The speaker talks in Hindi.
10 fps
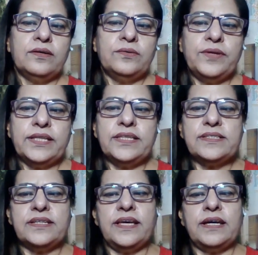
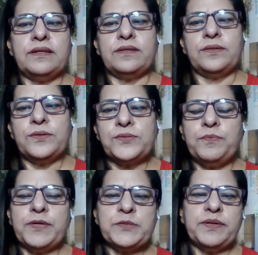उनतीस हजार दो सौ
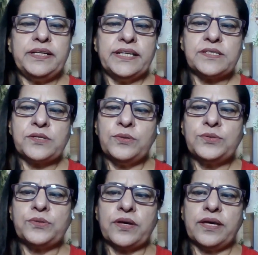पचपन टेस्ट हो
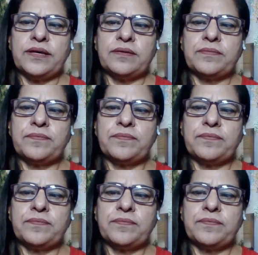चुके हैं